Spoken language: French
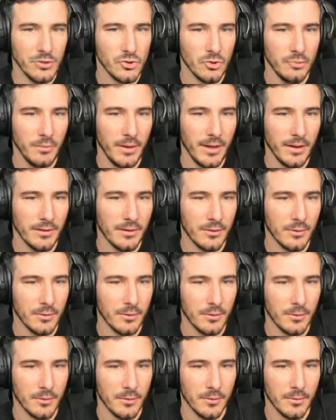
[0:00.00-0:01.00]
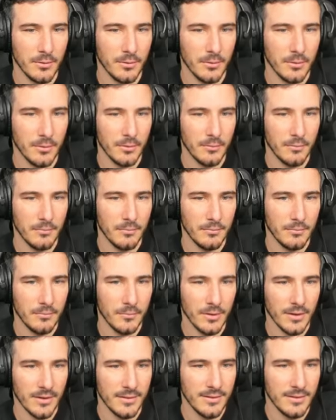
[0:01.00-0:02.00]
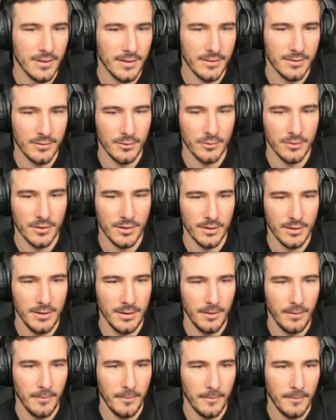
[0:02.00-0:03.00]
que je marque... Rester excentré.